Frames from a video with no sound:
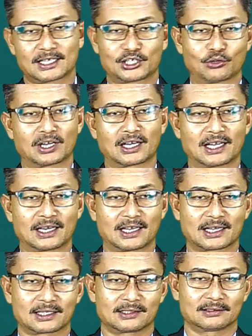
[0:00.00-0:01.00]
seorang
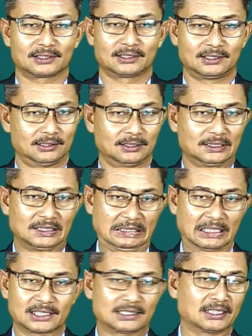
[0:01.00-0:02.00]
anak
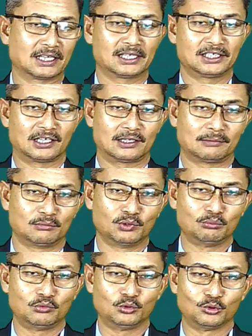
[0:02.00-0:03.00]
tidak sengaja
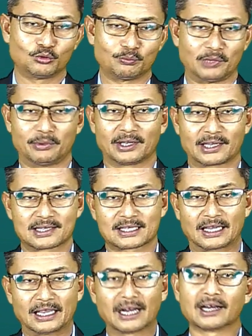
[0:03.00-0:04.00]
membunuh bebek
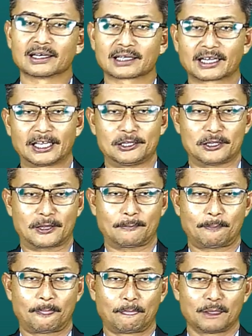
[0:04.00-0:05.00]
kesayangan kakeknya.
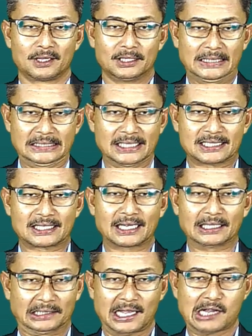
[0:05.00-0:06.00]
Ia
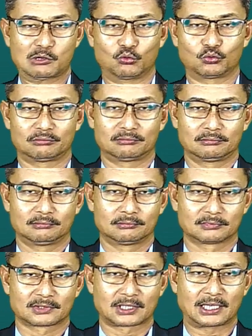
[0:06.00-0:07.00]
sangat takut
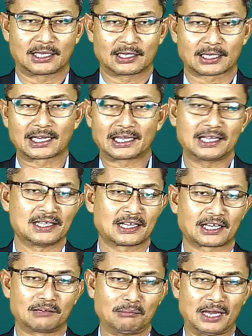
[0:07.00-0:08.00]
kakeknya
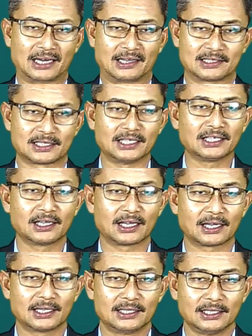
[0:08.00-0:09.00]
akan marah
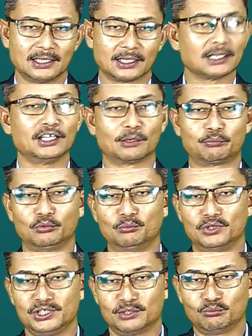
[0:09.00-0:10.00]
sehingga ia pun
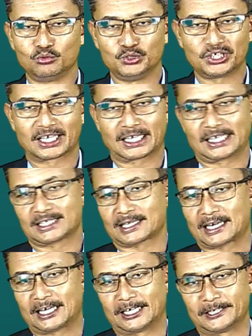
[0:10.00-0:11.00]
menyembunyikan
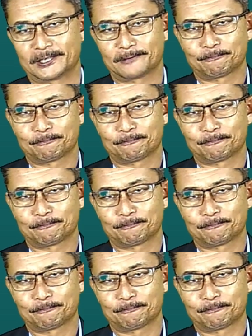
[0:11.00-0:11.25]
kesalahannya.